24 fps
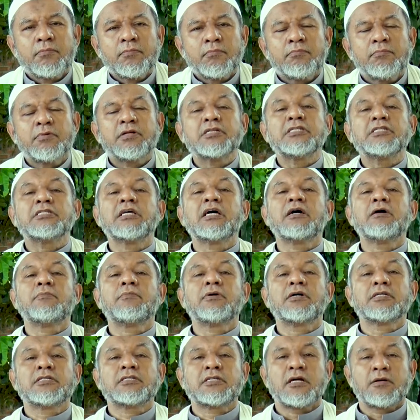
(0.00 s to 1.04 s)

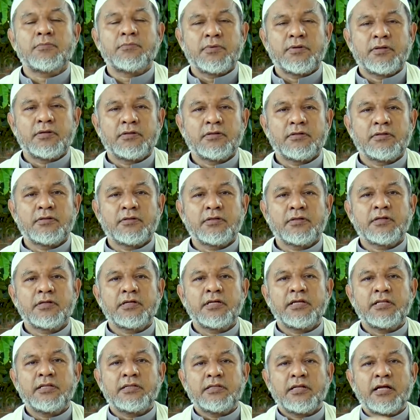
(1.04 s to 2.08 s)
bersama-sama
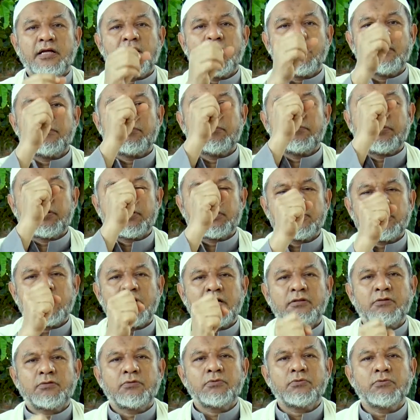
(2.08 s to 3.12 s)
kita
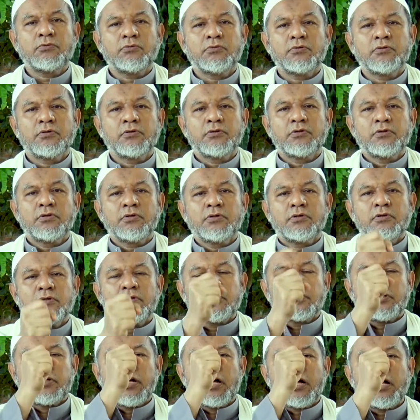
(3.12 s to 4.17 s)
bersatu
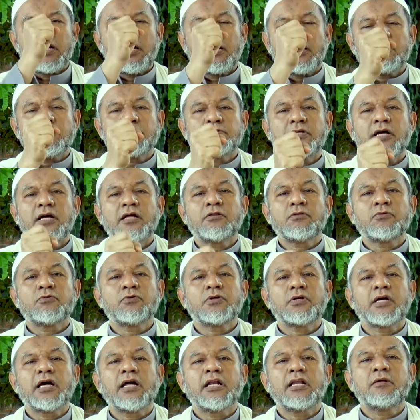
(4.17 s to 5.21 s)
dalam
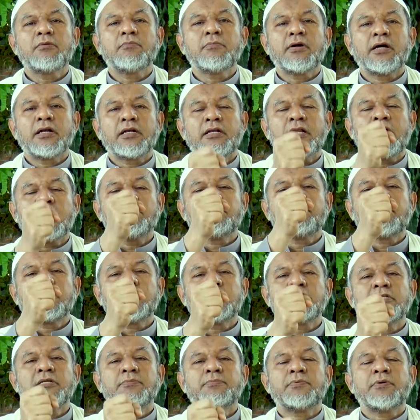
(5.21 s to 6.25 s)
satu kalimat dan
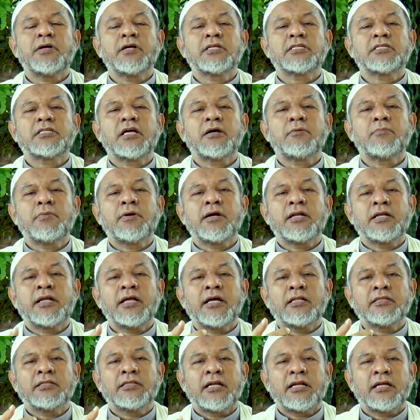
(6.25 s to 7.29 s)
prinsip yang sama
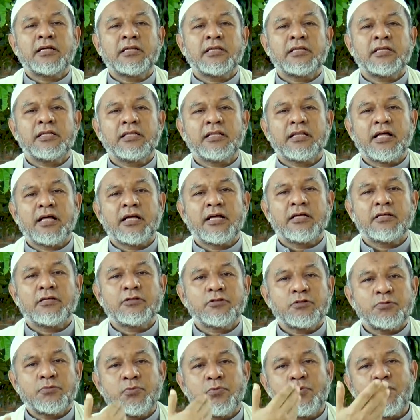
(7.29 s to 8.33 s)
di antara kita
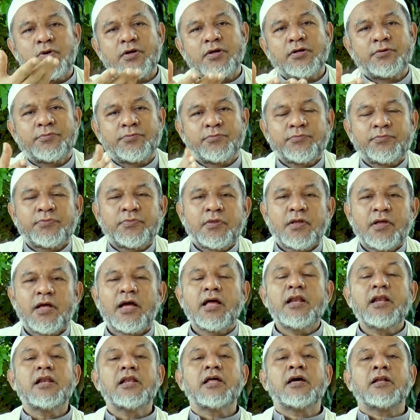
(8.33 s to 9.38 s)
semua.
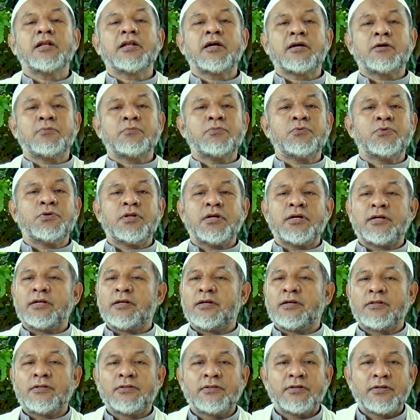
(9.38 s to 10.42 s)
Allah na'budu
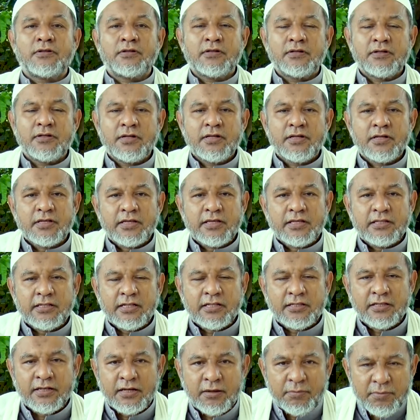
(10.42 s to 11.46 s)
illallah.
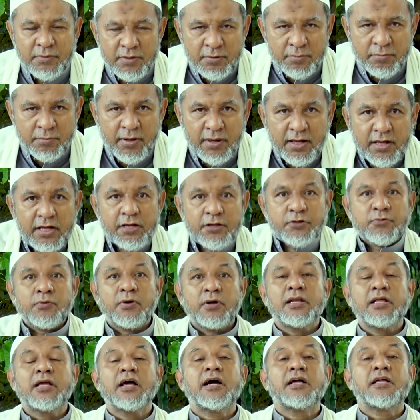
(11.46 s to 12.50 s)
Kita tidak menyembah
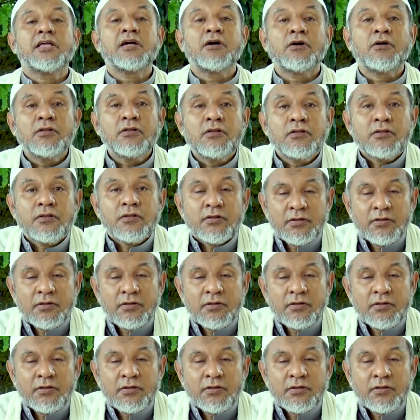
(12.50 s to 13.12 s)
kecuali hanya Allah.